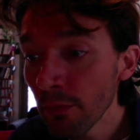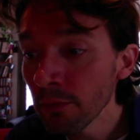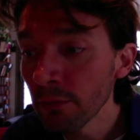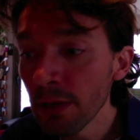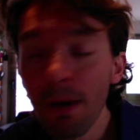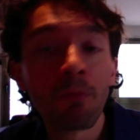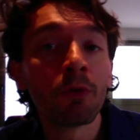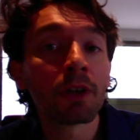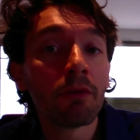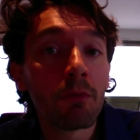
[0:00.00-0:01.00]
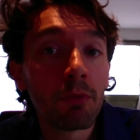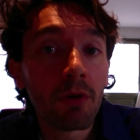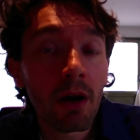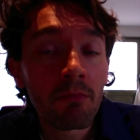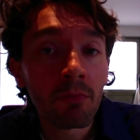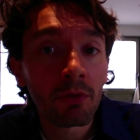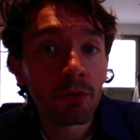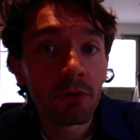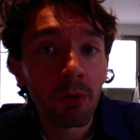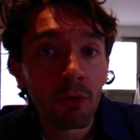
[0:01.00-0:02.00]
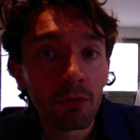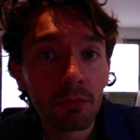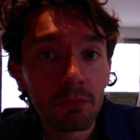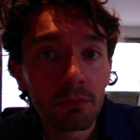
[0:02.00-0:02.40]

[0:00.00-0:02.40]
vous ne voulez pas me montrer vos poèmes, bande de branlots